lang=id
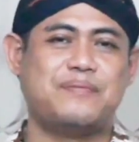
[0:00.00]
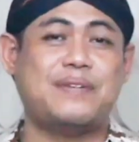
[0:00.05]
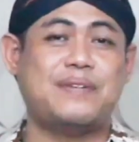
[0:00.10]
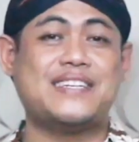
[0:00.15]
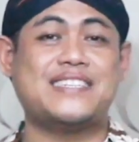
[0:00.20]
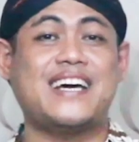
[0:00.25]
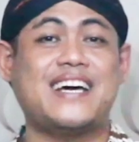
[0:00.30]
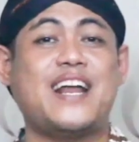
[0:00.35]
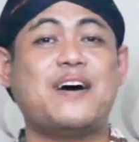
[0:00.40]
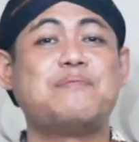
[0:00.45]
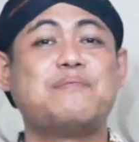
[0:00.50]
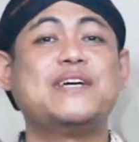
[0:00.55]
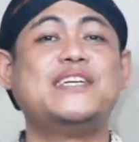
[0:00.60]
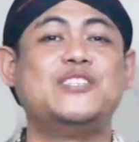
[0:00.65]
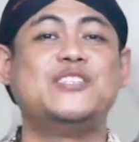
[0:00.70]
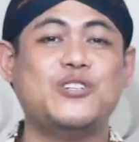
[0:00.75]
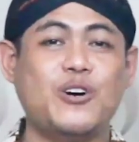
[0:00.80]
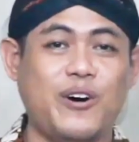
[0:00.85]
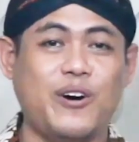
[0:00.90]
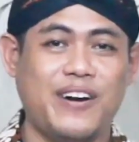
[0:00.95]
masalah
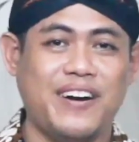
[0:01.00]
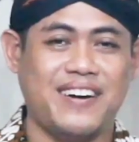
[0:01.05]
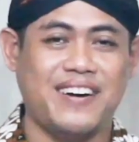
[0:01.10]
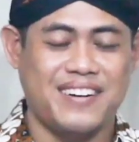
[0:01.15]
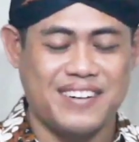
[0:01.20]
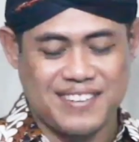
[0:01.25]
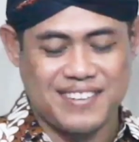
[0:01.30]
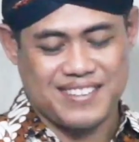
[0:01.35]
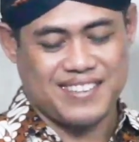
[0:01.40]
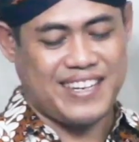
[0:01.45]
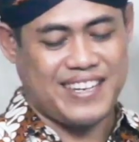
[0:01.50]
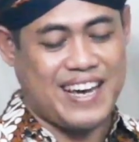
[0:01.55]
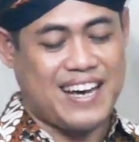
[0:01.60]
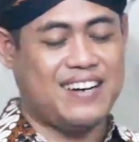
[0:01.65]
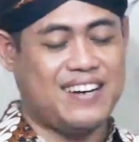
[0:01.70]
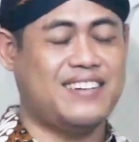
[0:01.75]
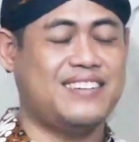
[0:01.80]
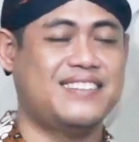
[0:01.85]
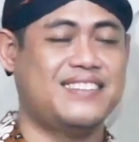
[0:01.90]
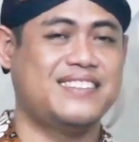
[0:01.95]
pinjol ya
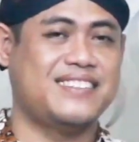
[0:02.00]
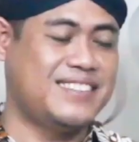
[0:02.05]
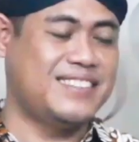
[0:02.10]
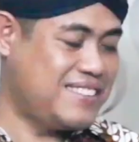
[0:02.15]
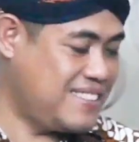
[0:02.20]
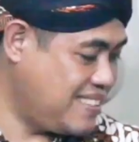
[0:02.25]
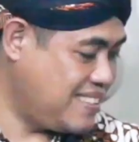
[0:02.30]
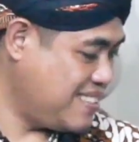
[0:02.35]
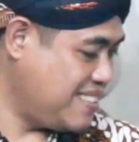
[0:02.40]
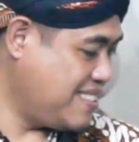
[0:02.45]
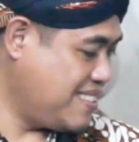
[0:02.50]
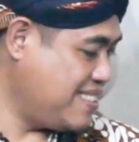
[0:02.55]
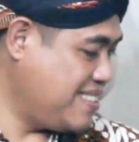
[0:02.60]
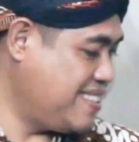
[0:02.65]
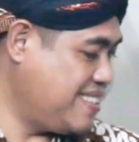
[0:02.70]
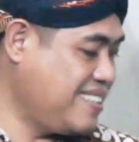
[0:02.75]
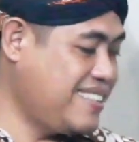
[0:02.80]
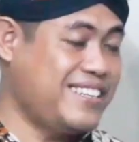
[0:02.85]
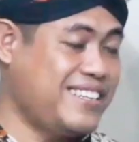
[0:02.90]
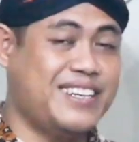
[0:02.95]

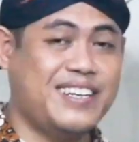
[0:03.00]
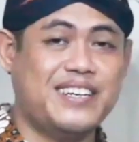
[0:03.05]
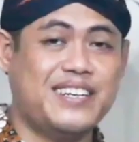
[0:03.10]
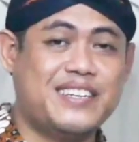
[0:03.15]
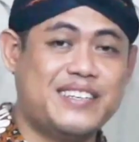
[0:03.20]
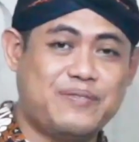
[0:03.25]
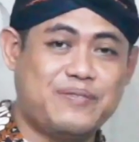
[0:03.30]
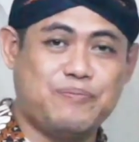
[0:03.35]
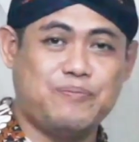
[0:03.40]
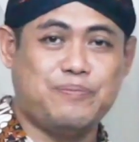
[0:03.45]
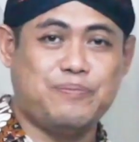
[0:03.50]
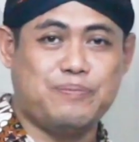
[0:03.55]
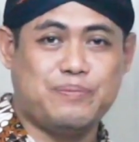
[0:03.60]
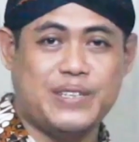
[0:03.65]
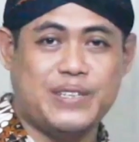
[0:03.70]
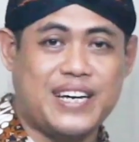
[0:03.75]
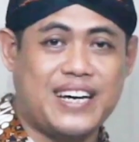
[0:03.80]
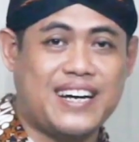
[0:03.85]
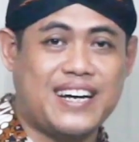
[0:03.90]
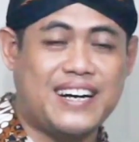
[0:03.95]
ini
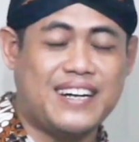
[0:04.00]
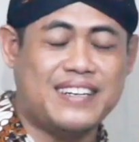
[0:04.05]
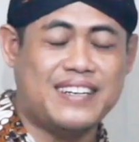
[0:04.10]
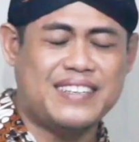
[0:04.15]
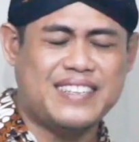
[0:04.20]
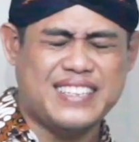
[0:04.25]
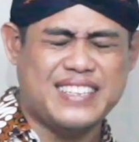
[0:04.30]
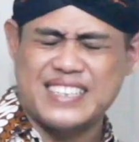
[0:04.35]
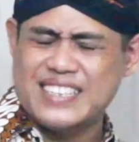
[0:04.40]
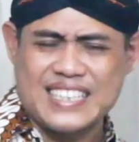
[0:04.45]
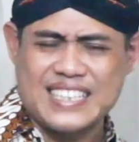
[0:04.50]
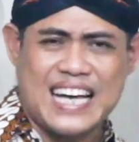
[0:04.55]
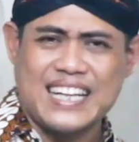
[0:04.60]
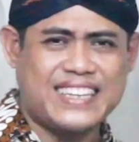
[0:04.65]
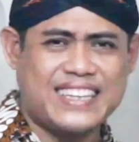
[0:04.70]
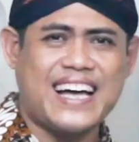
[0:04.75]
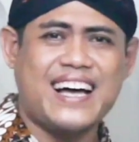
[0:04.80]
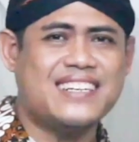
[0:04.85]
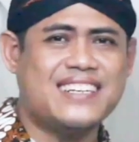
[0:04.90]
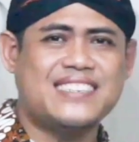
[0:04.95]
biar santai